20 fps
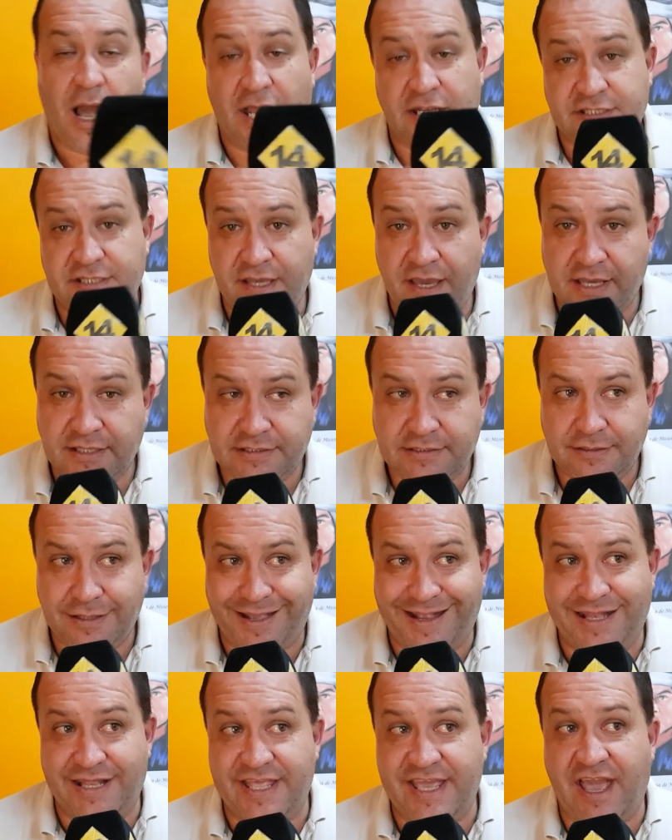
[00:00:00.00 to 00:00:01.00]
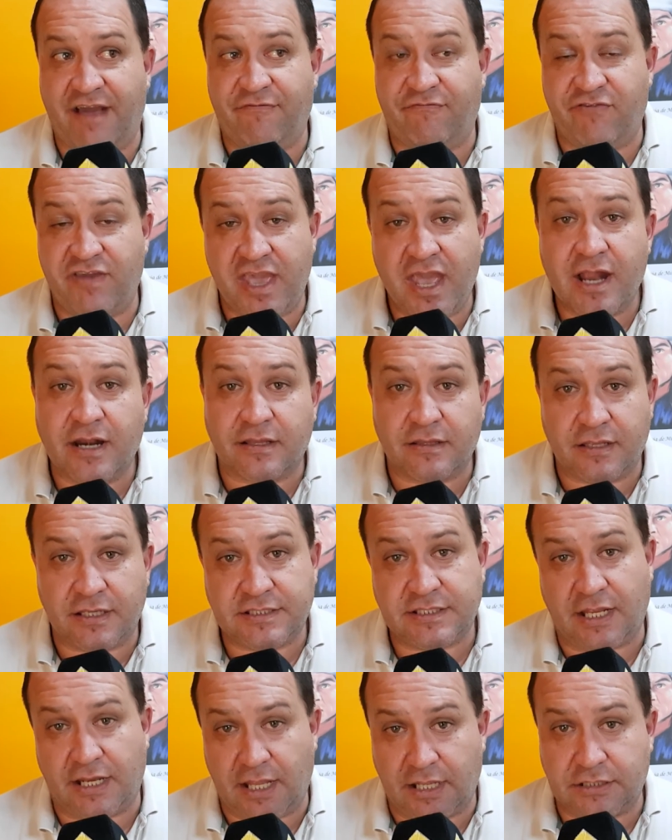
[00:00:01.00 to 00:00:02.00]
Así es, el día
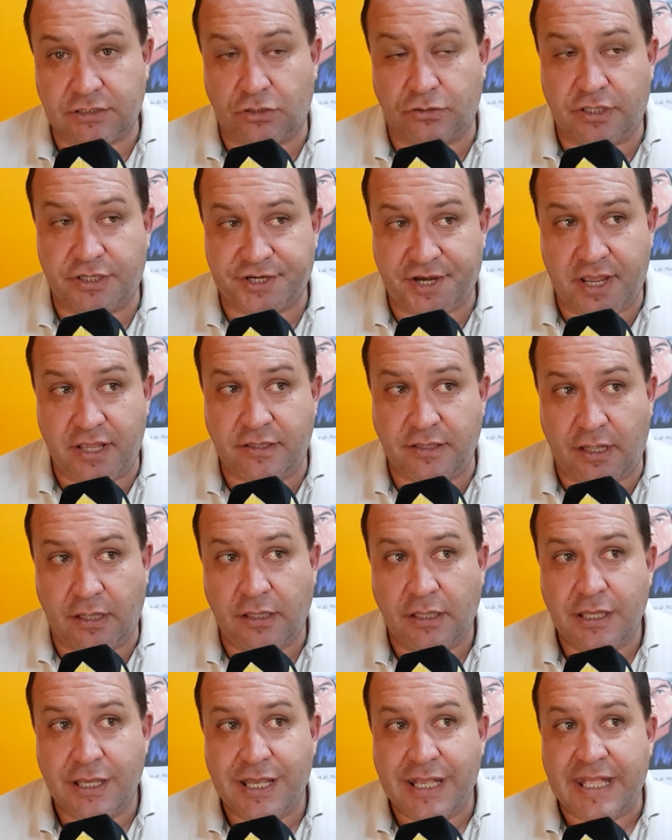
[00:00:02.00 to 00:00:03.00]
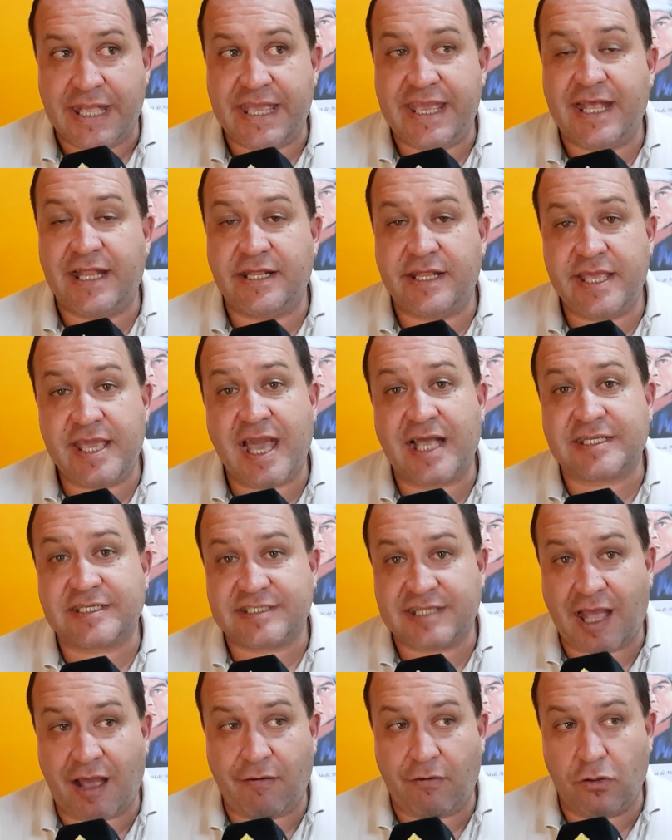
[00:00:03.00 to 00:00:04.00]
viernes la acción de reina y el día
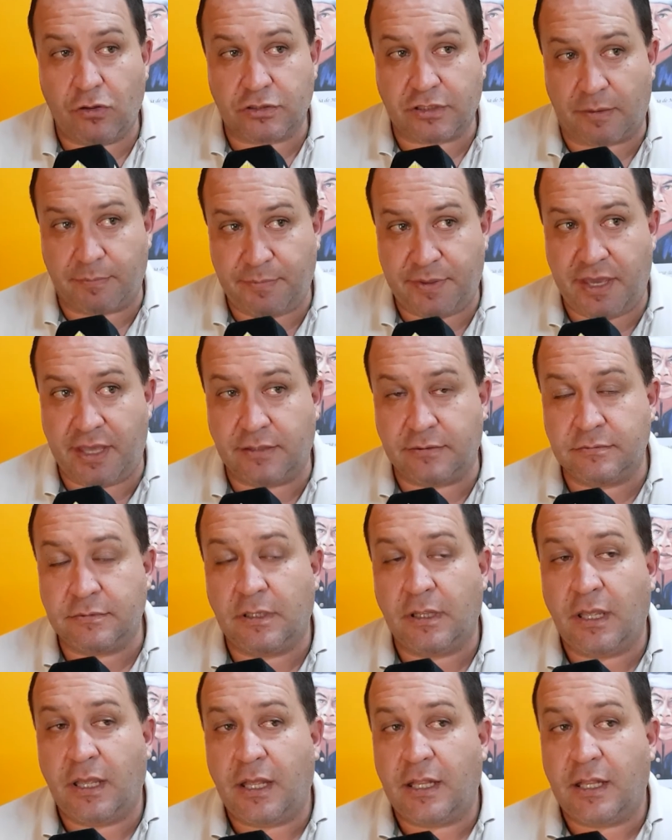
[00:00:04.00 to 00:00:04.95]
sábado también